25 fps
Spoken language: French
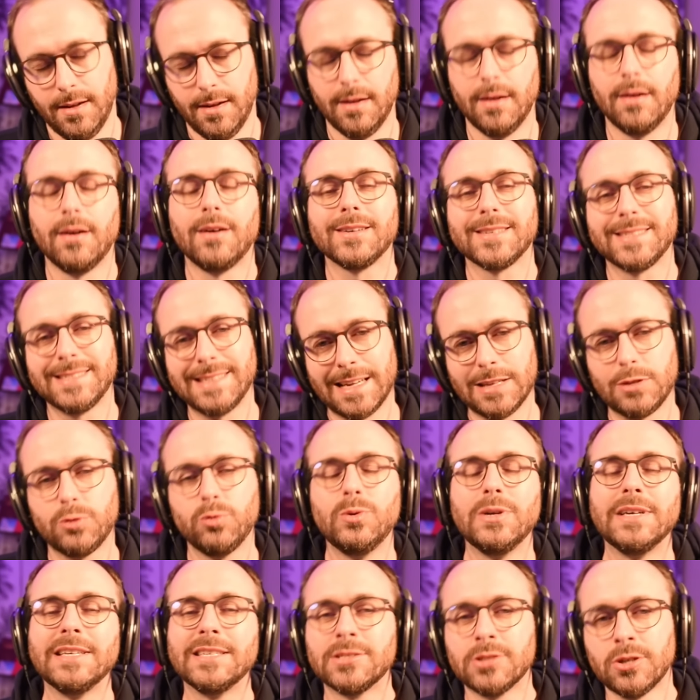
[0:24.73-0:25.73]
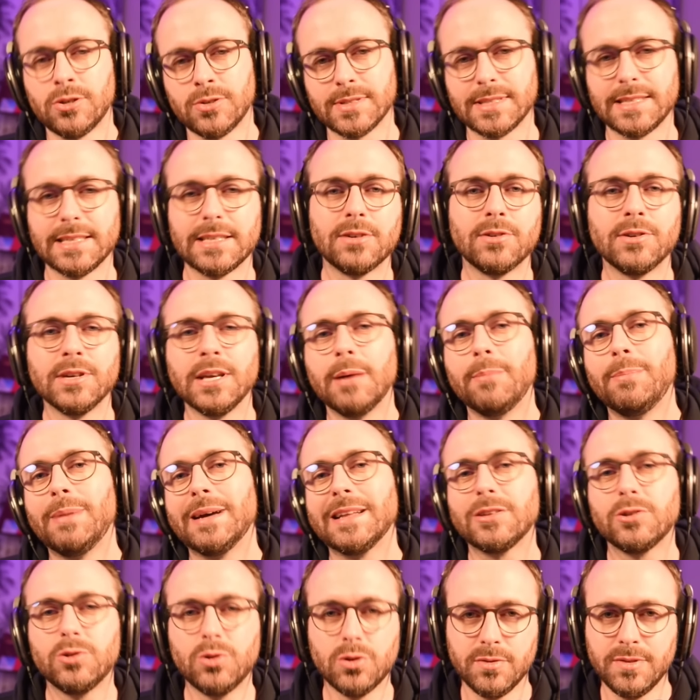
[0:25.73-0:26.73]
Alors ça, tous les ans, c'est quand il n'y a pas
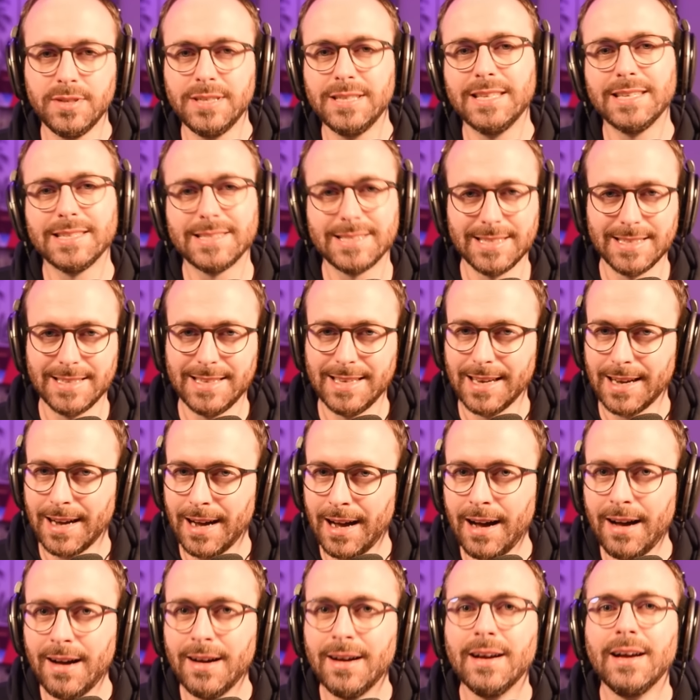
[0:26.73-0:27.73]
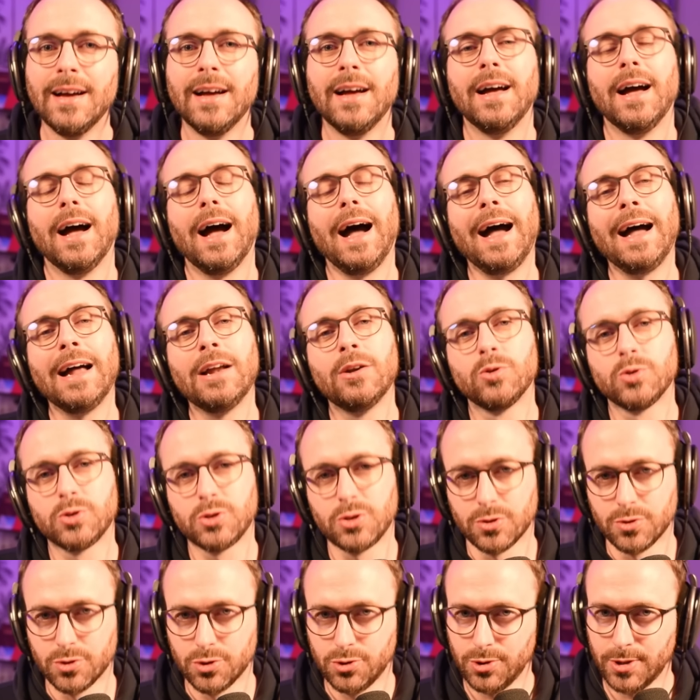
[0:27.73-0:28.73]
de Covid, etc à
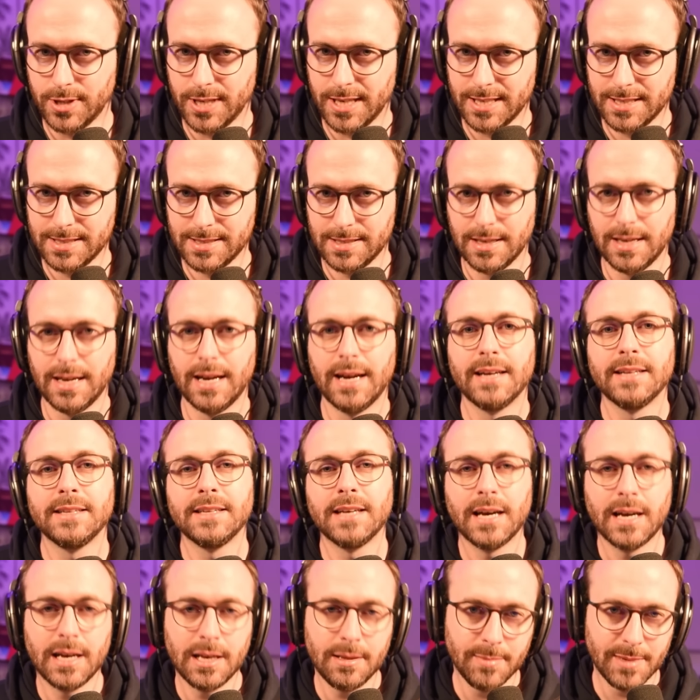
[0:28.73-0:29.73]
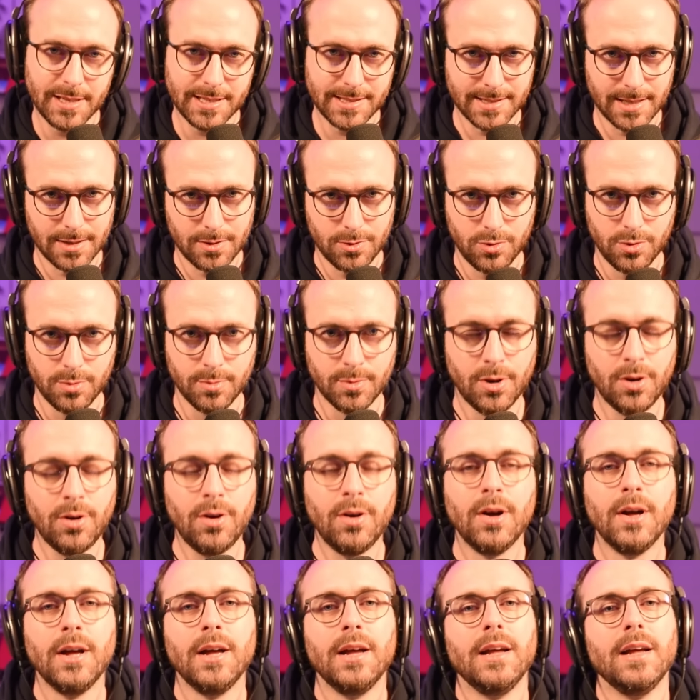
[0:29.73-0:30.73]
Los Angeles, à Anaheim exactement.